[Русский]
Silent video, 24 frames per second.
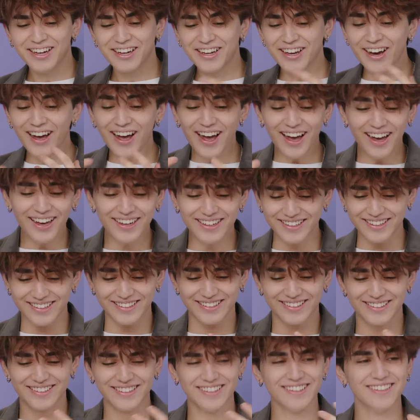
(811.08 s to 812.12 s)
Как?
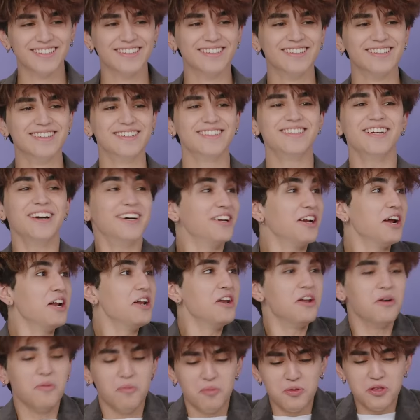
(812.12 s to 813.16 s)
Я
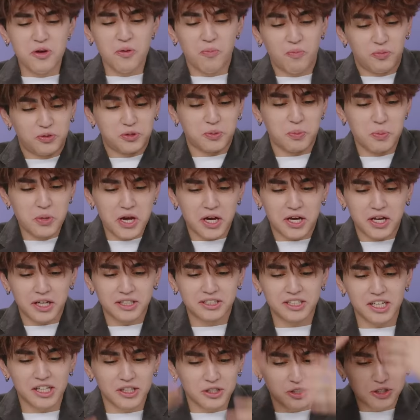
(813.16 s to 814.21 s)
реально, мне, мне
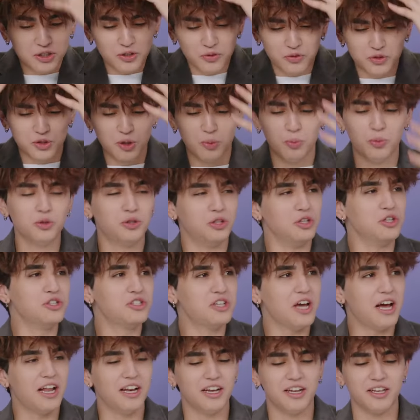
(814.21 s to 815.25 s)
казалось, что все будет
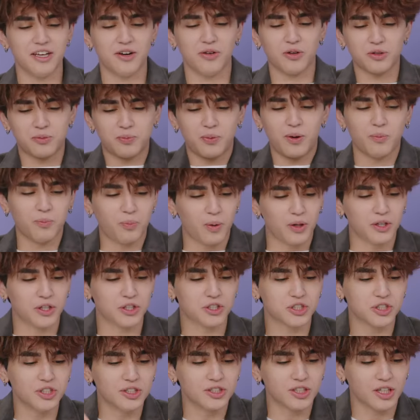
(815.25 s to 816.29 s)
идеально. Я вот прям
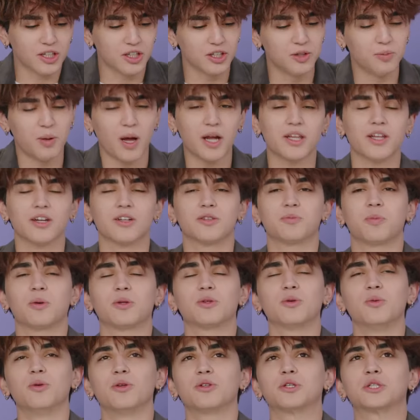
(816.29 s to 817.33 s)
положил, закрыл маркер и
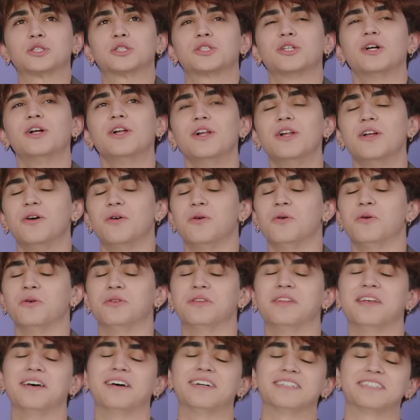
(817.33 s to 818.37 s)
подумал то, что о
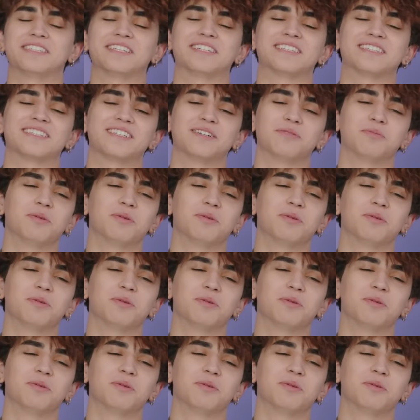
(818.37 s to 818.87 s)
да, сейчас я